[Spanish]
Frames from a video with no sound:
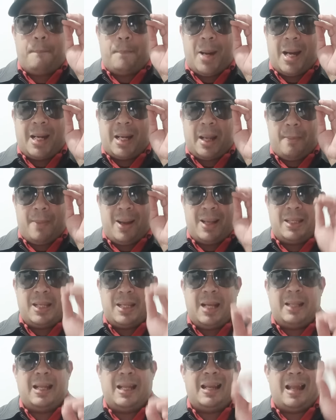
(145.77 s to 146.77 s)
para
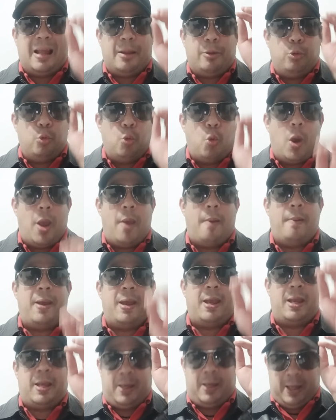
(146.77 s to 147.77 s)
mañana a las
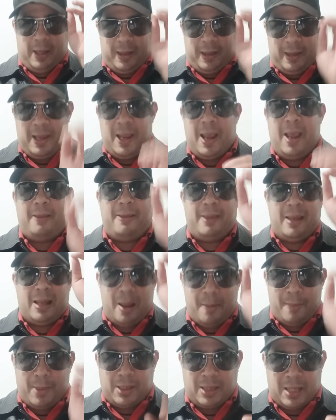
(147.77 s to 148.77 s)
9 y 10 de
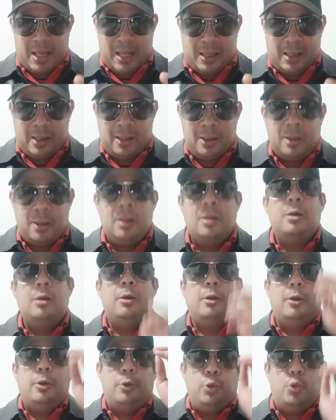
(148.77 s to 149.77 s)
la mañana.
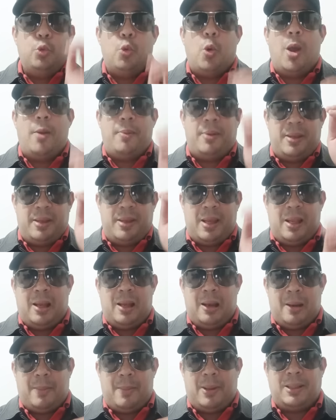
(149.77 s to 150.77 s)
9 y 10
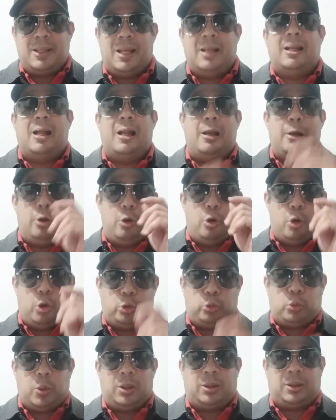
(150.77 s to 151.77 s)
de la mañana,
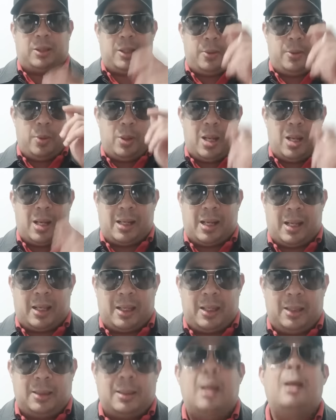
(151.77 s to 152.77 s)
tu Activo y La
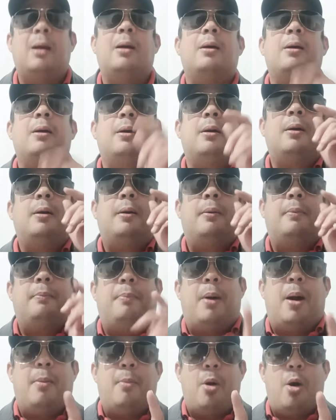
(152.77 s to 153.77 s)
Granjita.
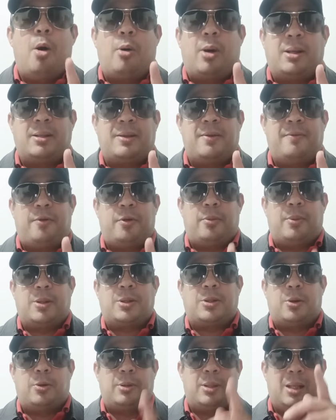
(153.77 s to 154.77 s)
Vamos a jugar esa
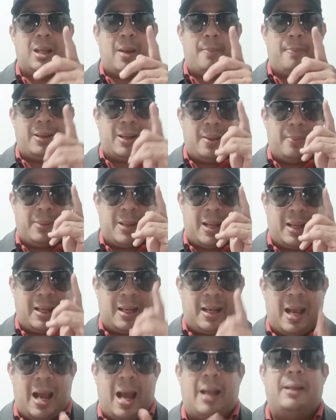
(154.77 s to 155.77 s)
información de la palabra
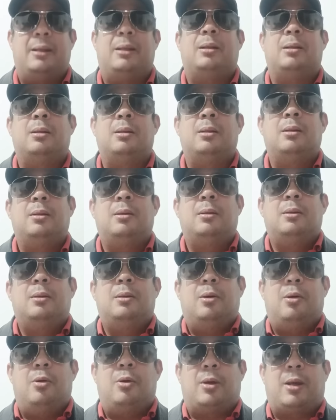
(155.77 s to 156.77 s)
gane.
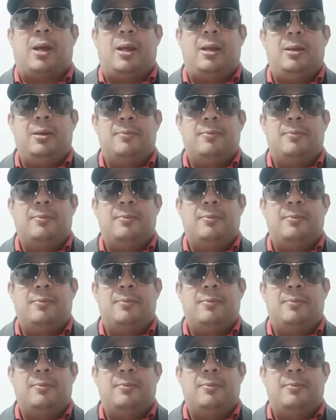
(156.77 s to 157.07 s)
¿Ok?